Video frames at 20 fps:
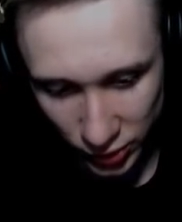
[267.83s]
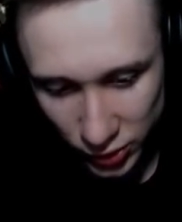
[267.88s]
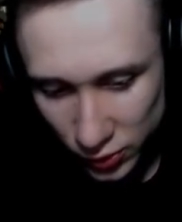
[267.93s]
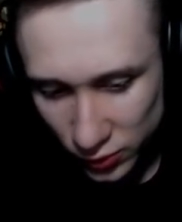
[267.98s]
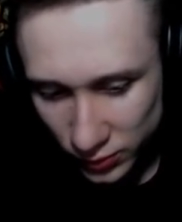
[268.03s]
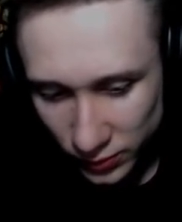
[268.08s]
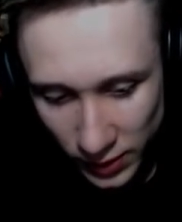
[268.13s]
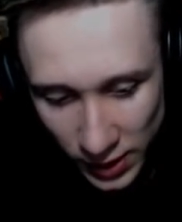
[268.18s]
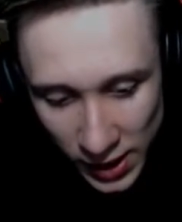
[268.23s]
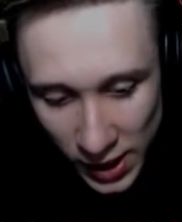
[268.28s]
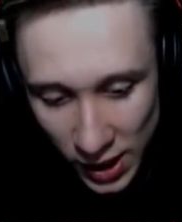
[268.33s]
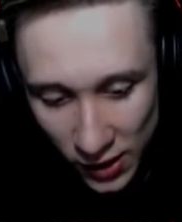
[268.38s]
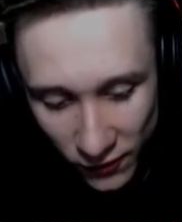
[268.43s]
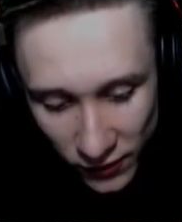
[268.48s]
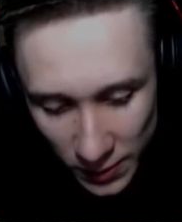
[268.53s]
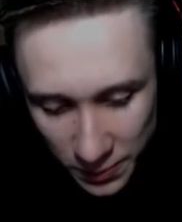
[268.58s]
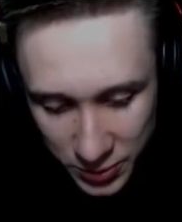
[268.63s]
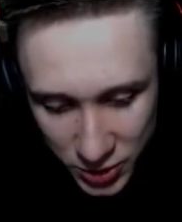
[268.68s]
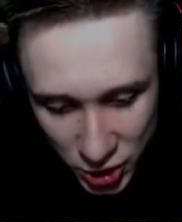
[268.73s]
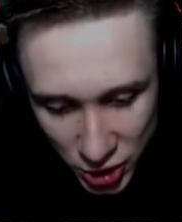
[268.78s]
Ну,
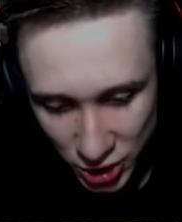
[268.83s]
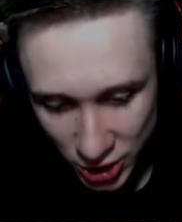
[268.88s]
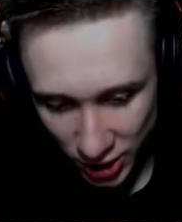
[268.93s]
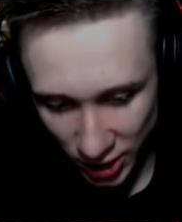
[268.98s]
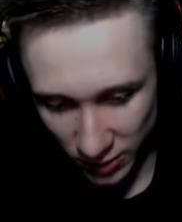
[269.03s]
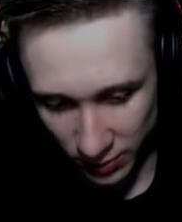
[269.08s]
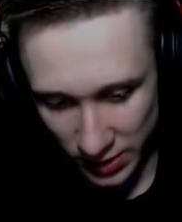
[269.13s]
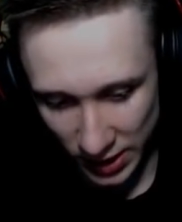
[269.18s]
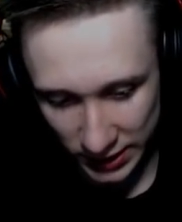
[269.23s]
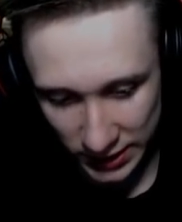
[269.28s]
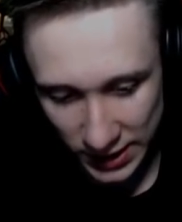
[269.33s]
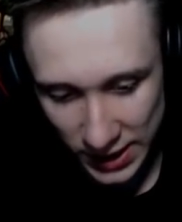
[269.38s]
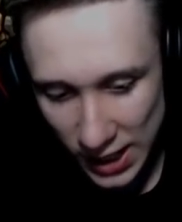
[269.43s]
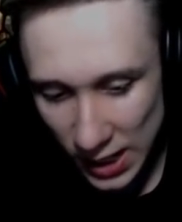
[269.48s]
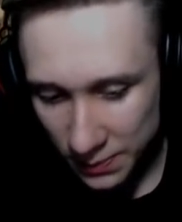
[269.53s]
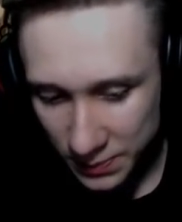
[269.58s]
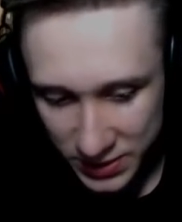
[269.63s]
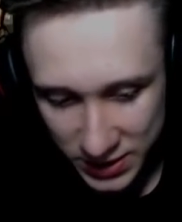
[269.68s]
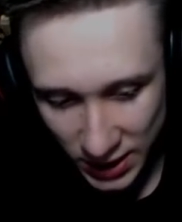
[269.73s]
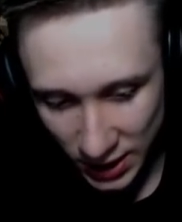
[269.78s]
вообще, ребята,
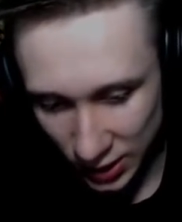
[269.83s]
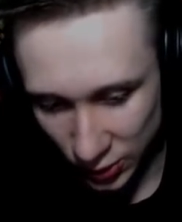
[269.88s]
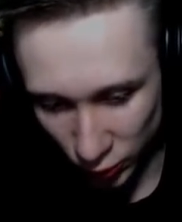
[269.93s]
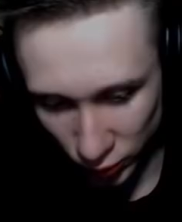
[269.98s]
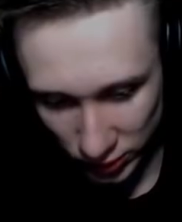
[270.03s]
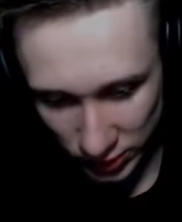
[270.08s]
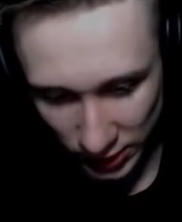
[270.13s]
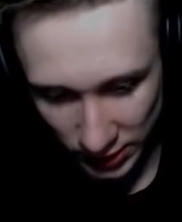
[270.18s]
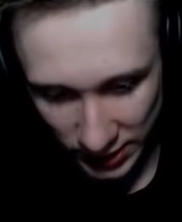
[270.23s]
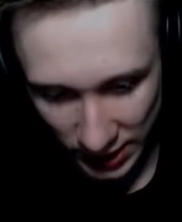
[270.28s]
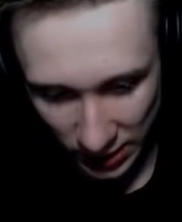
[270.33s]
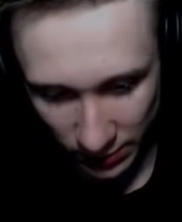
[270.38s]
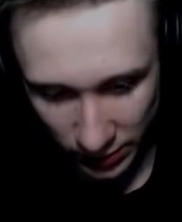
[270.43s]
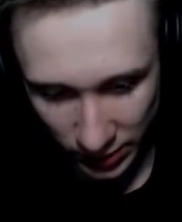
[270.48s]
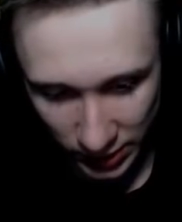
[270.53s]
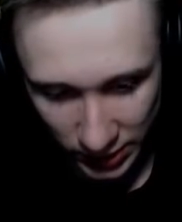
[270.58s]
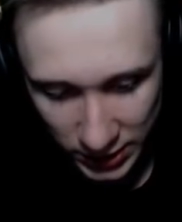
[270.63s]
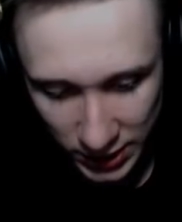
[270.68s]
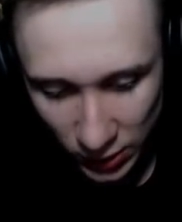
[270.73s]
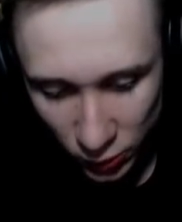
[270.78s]
абсолютно как
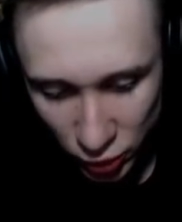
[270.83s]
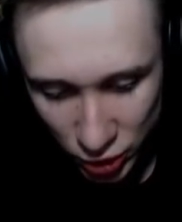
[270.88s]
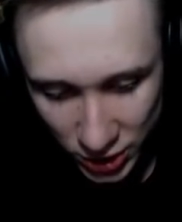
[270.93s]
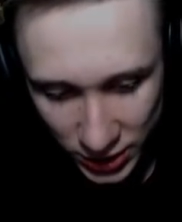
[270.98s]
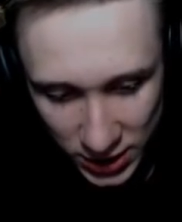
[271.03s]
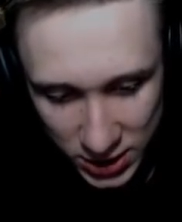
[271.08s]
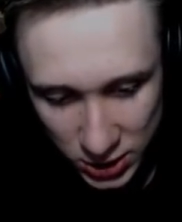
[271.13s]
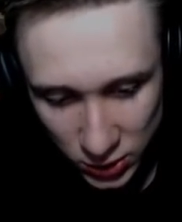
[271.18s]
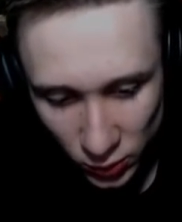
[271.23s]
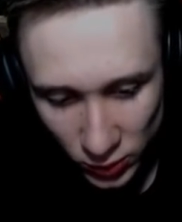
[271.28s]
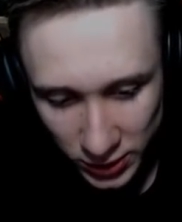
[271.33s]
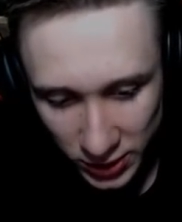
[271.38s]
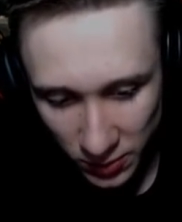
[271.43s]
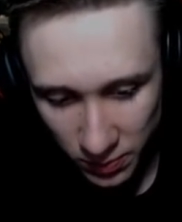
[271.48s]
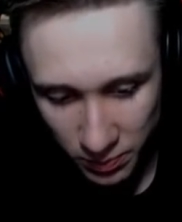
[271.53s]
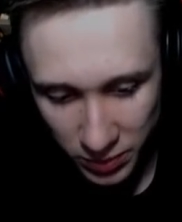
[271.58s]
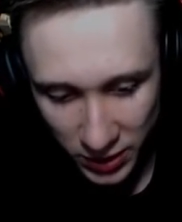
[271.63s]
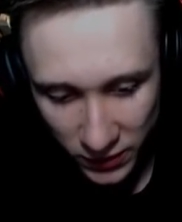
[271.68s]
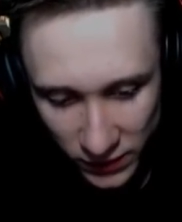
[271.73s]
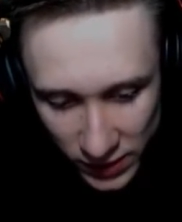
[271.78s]
бы. Я уже настолько
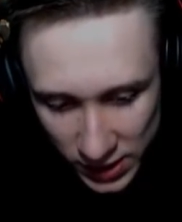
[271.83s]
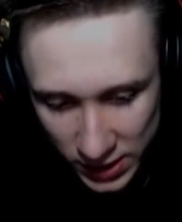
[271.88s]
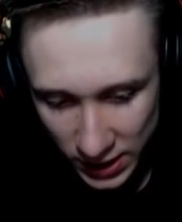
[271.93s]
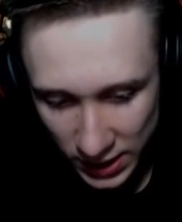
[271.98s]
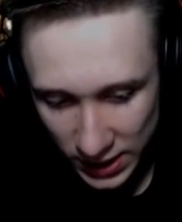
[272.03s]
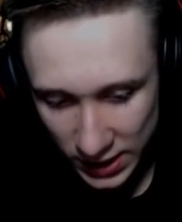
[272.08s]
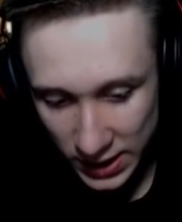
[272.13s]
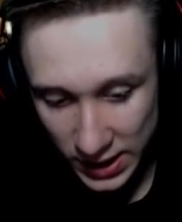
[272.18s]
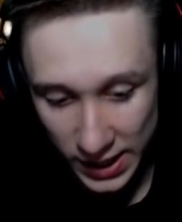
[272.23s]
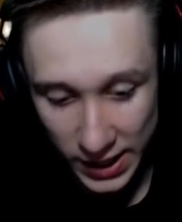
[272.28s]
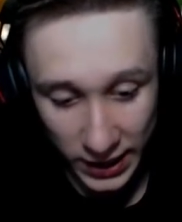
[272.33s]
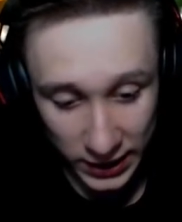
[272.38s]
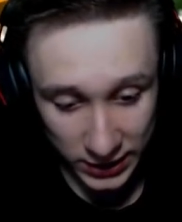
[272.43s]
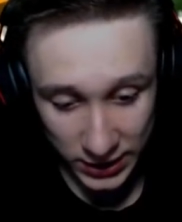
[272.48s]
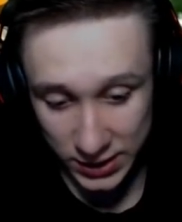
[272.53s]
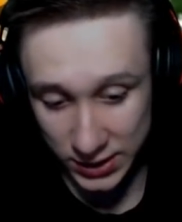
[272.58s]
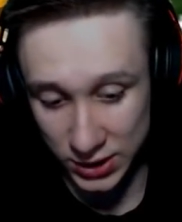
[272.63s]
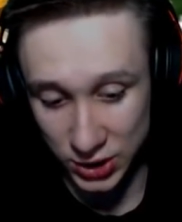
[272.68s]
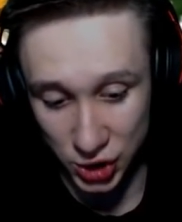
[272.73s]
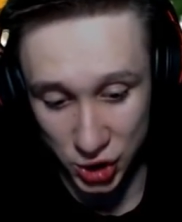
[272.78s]
привык к этой
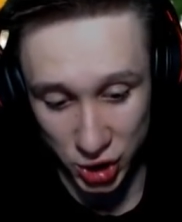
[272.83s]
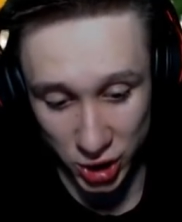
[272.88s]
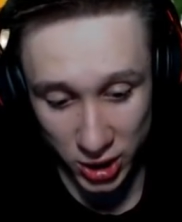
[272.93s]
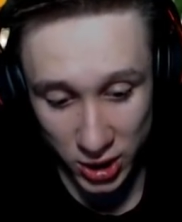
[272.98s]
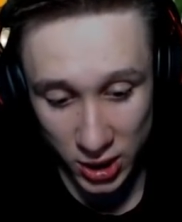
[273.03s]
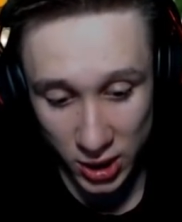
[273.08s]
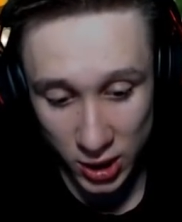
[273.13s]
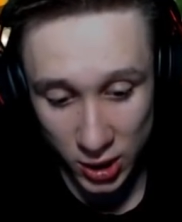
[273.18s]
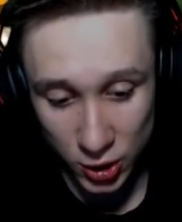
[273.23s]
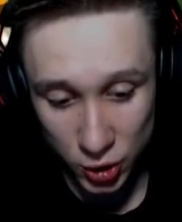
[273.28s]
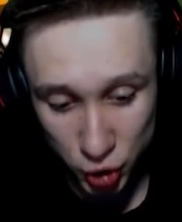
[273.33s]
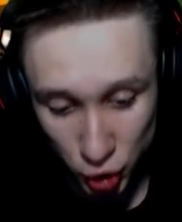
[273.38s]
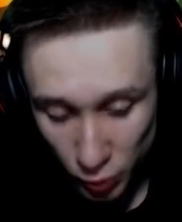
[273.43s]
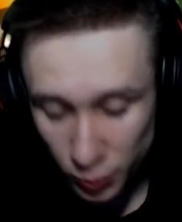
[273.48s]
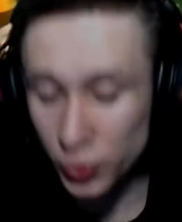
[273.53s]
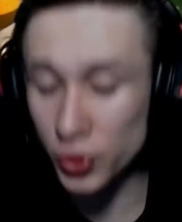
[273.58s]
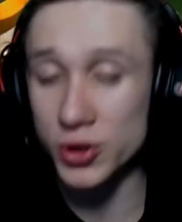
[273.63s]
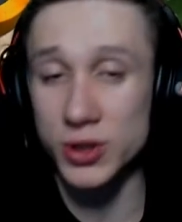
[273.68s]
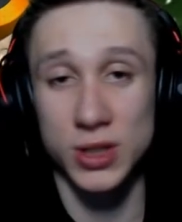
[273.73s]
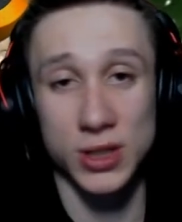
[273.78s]
дичи, что
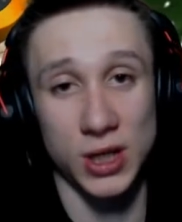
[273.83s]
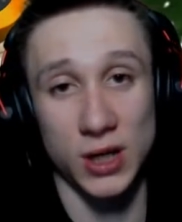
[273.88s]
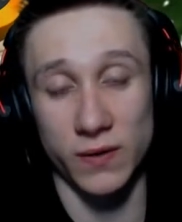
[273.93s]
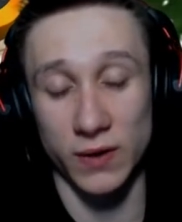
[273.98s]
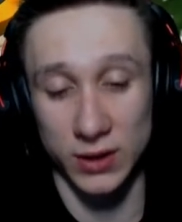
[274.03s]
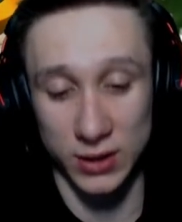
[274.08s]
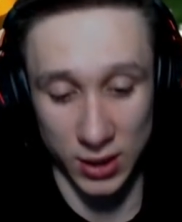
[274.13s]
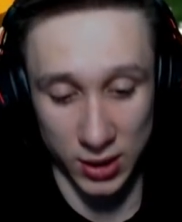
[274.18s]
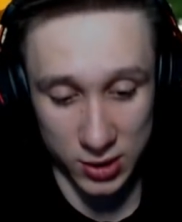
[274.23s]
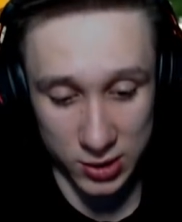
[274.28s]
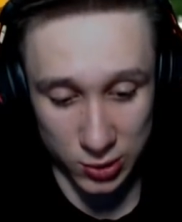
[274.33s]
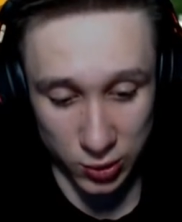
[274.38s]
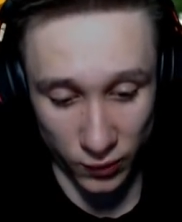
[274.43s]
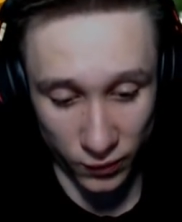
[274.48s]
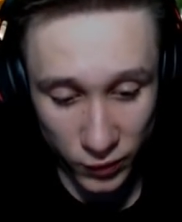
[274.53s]
просто не хватает слов.